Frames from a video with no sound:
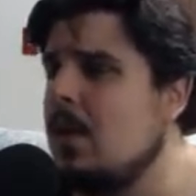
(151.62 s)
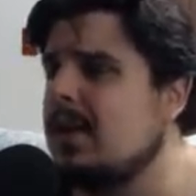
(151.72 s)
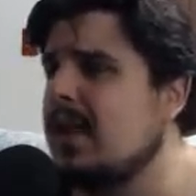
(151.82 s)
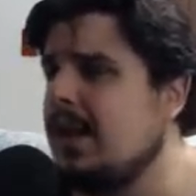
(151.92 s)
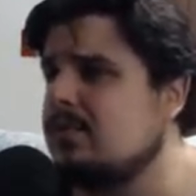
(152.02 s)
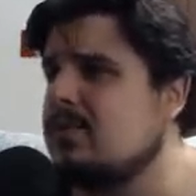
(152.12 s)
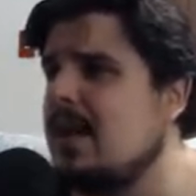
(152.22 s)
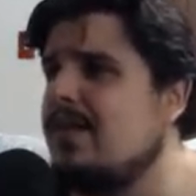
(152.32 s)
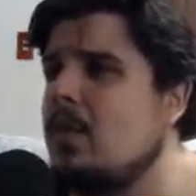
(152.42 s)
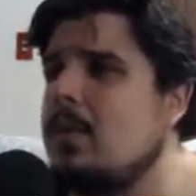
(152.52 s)
Eu até acho que os
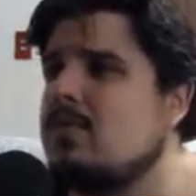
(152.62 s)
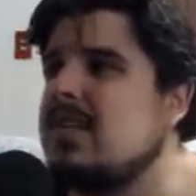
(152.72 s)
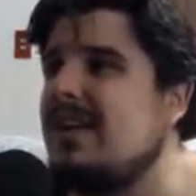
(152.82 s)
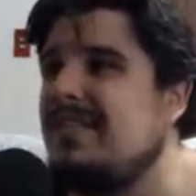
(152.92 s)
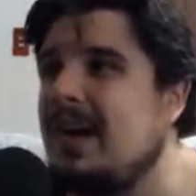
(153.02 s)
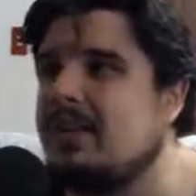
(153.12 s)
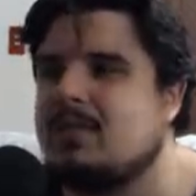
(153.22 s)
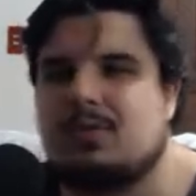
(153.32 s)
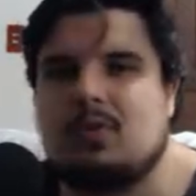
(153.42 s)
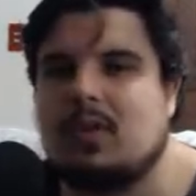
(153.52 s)
caras foram meio safados,
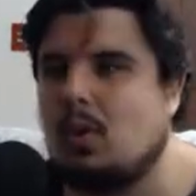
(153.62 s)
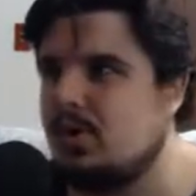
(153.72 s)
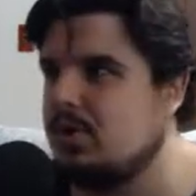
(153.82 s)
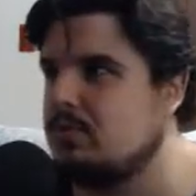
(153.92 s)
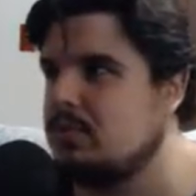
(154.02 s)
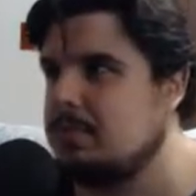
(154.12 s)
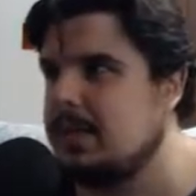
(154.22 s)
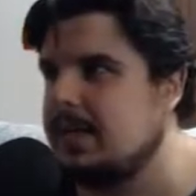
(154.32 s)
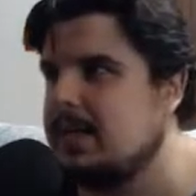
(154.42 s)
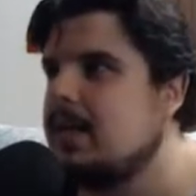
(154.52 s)
eles podiam ter corrigido uns
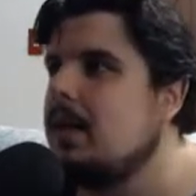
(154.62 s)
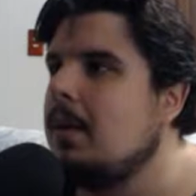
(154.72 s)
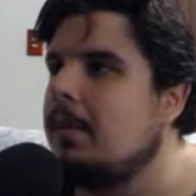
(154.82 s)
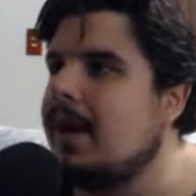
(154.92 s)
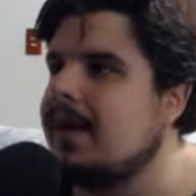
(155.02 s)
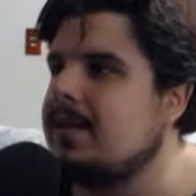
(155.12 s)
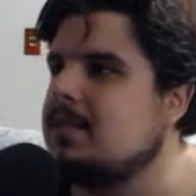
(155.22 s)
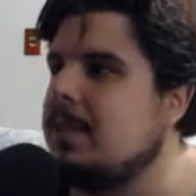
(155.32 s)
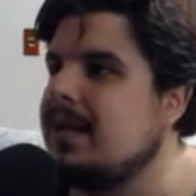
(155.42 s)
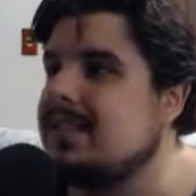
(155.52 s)
bugs,
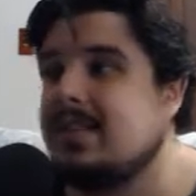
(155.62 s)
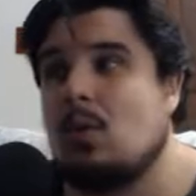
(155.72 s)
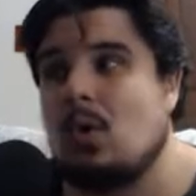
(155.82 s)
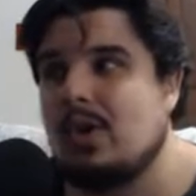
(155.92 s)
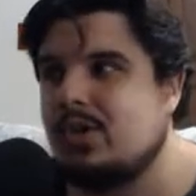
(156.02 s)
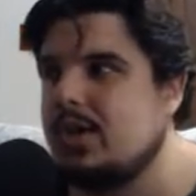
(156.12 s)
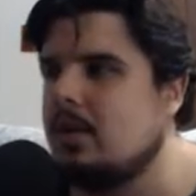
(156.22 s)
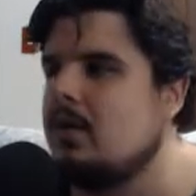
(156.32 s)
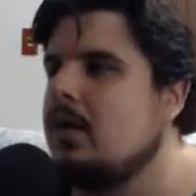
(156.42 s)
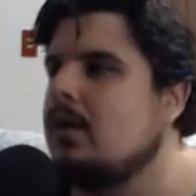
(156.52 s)
mas parece que não
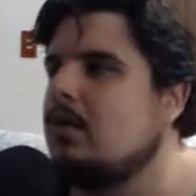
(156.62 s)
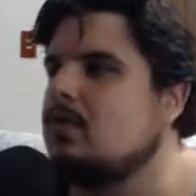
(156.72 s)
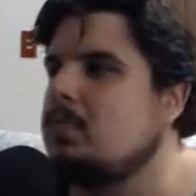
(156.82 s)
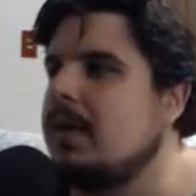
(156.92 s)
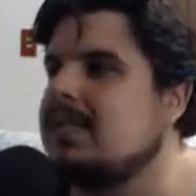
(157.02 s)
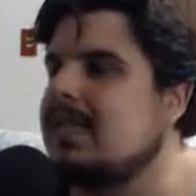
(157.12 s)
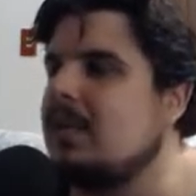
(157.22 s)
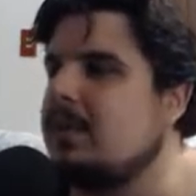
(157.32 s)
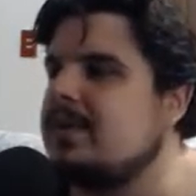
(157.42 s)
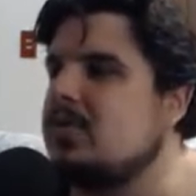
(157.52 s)
corrigiram. Então os bugs lá
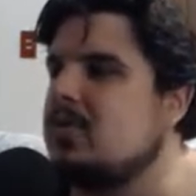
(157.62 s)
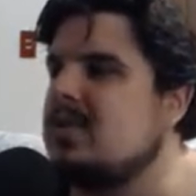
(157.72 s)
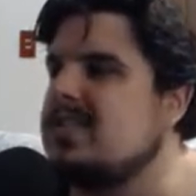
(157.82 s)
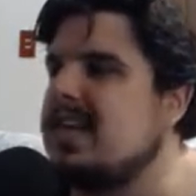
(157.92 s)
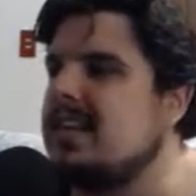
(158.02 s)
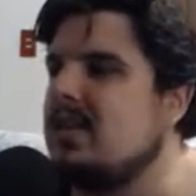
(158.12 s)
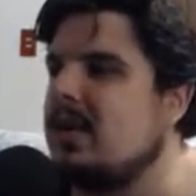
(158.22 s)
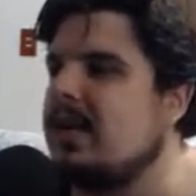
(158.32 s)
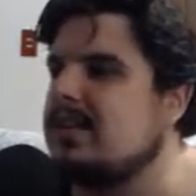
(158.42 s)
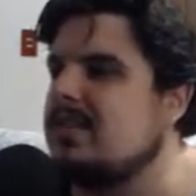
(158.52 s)
do PlayStation 2 ainda estão
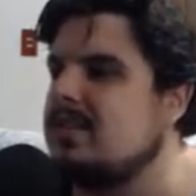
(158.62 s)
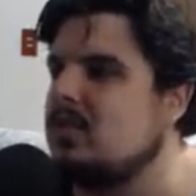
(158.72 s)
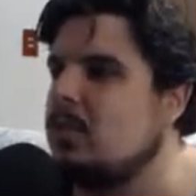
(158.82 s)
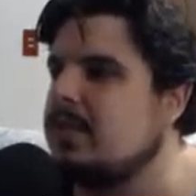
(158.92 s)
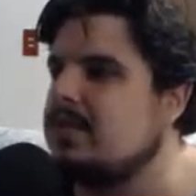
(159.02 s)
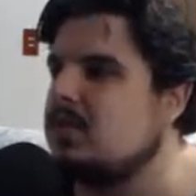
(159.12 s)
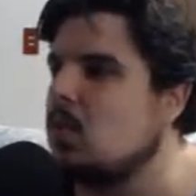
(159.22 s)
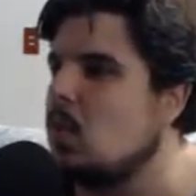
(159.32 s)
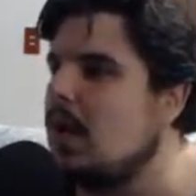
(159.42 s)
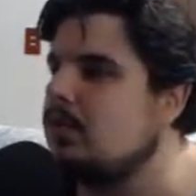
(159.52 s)
aqui nessa versão do PlayStation
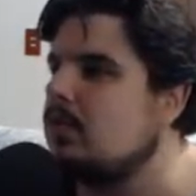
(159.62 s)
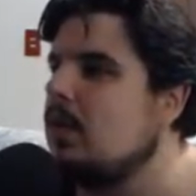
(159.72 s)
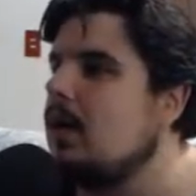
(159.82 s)
4.